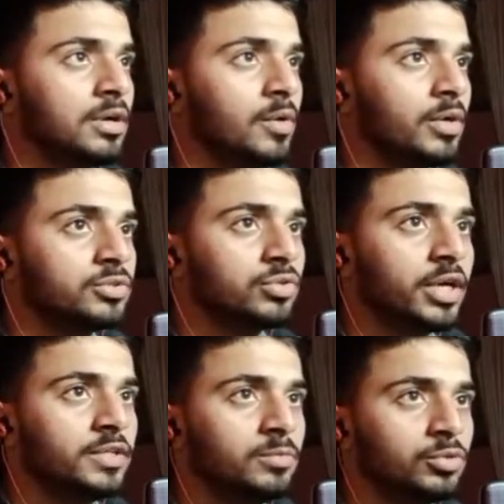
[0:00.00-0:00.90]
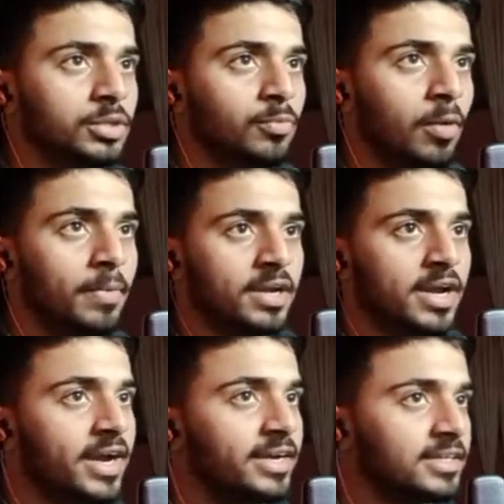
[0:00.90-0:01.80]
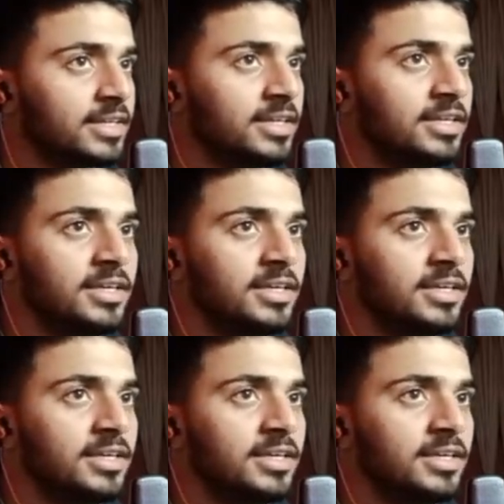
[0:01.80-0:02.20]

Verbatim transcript: आवाज़ सुनाई दी मुझे बॉबल हेड की